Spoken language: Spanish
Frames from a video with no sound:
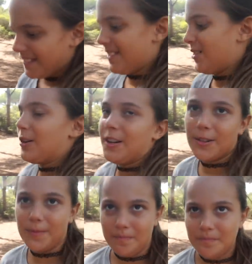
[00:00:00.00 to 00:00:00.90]
bueno, Paula,
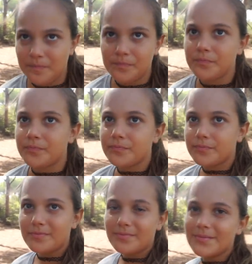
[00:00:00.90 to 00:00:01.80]
nos lo estamos tomando
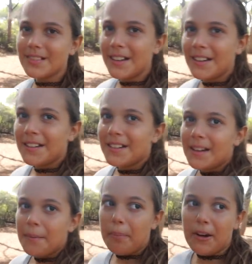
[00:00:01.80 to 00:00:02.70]
a risa,
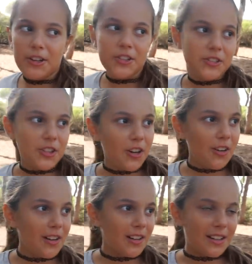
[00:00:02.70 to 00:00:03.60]
pero estamos en
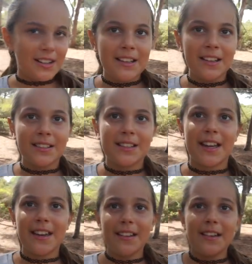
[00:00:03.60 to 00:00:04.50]
medio de un bosque.
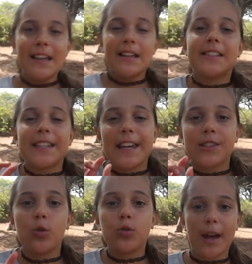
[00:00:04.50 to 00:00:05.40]
¿Qué? Si
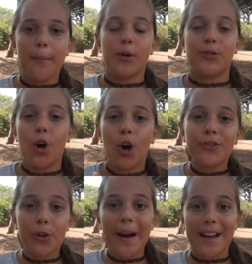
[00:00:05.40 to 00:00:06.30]
escuchamos
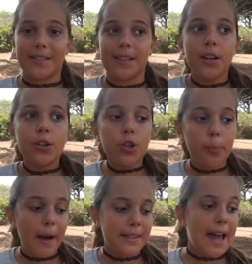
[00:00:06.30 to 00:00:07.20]
otro más, nos
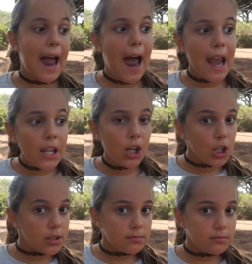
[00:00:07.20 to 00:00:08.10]
pasa
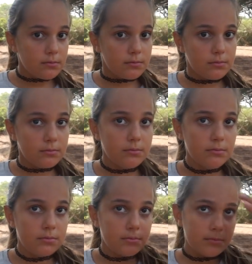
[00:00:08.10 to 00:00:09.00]
algo.